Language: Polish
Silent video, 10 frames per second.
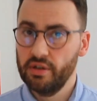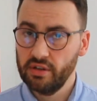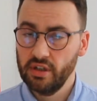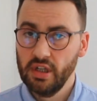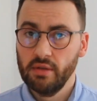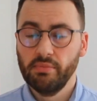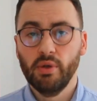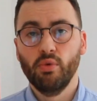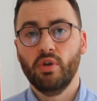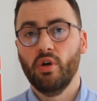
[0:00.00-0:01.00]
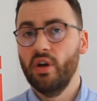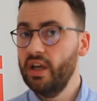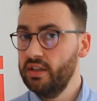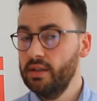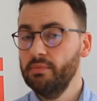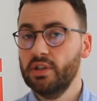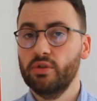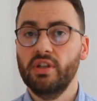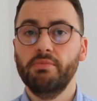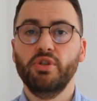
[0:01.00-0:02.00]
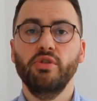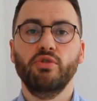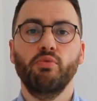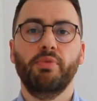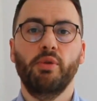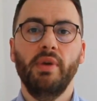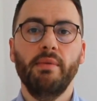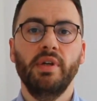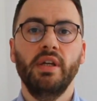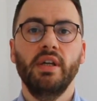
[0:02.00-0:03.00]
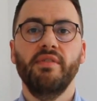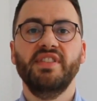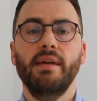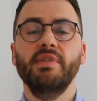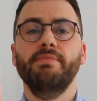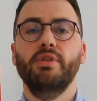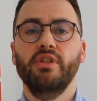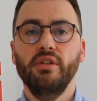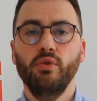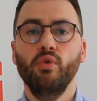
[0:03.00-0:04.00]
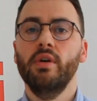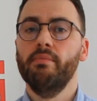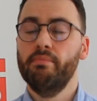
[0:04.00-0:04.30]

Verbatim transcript: rok był kolejnym, który przyniósł problemy w zabezpieczeniu